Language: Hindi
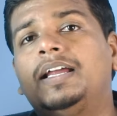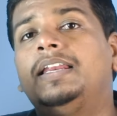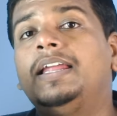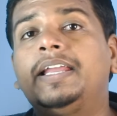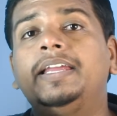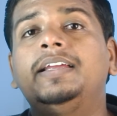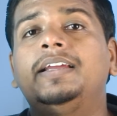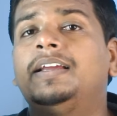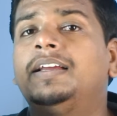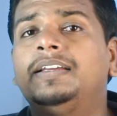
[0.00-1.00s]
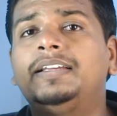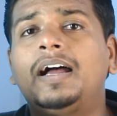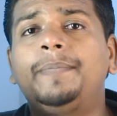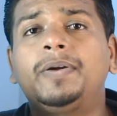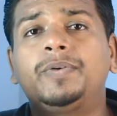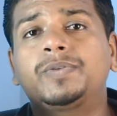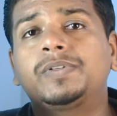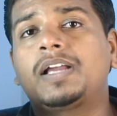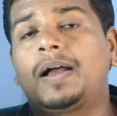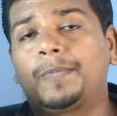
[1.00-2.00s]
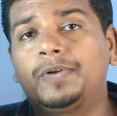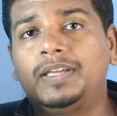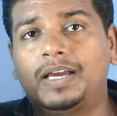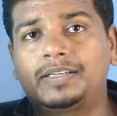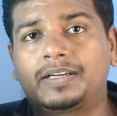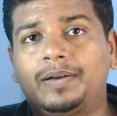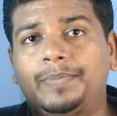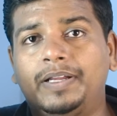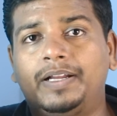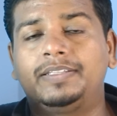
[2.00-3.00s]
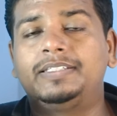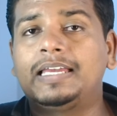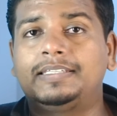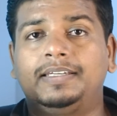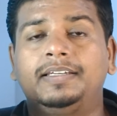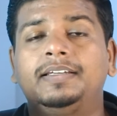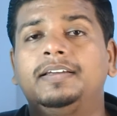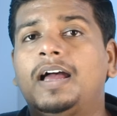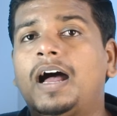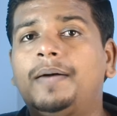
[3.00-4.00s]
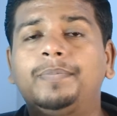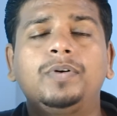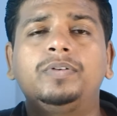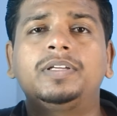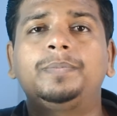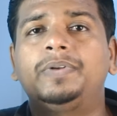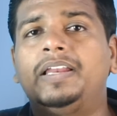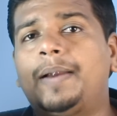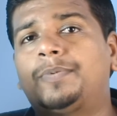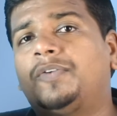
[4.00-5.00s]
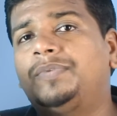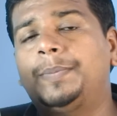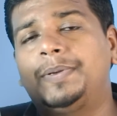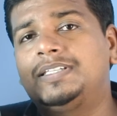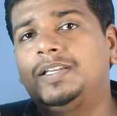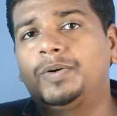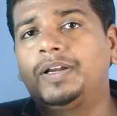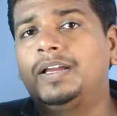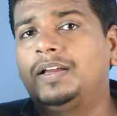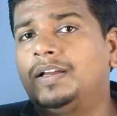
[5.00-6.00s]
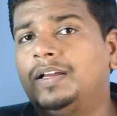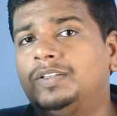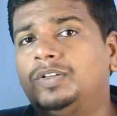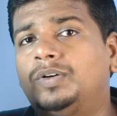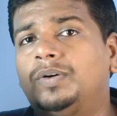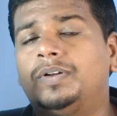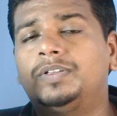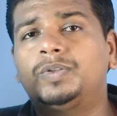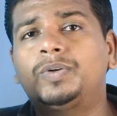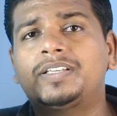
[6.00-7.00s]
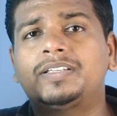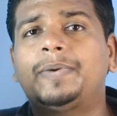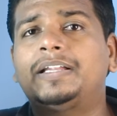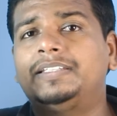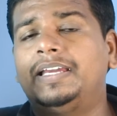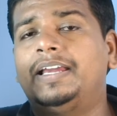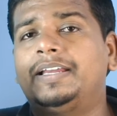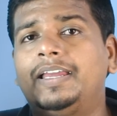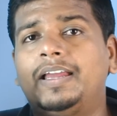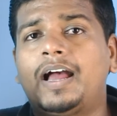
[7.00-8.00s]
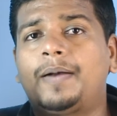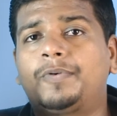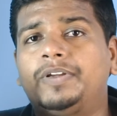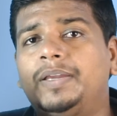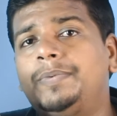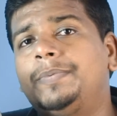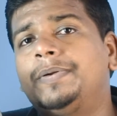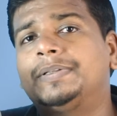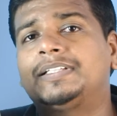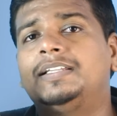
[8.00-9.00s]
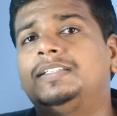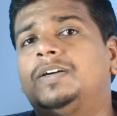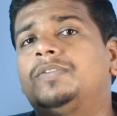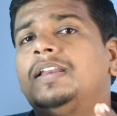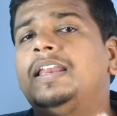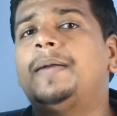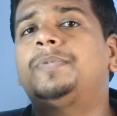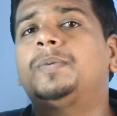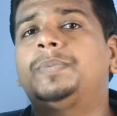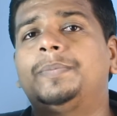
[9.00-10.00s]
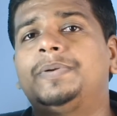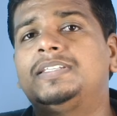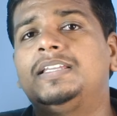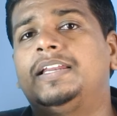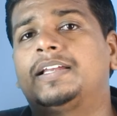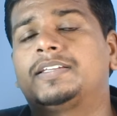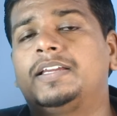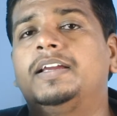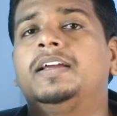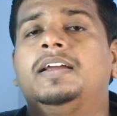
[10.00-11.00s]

लेकिन यहाँ पे कुछ कुछ आपको ध्यान रखना पड़ेगा जैसे आपको जब लैपटॉप या पीसी लोगे तो छोटा सा बात यह है कि आपको ये भी मैं बता देता हूँ कि लैपटॉप या पीसी लेना चाहिए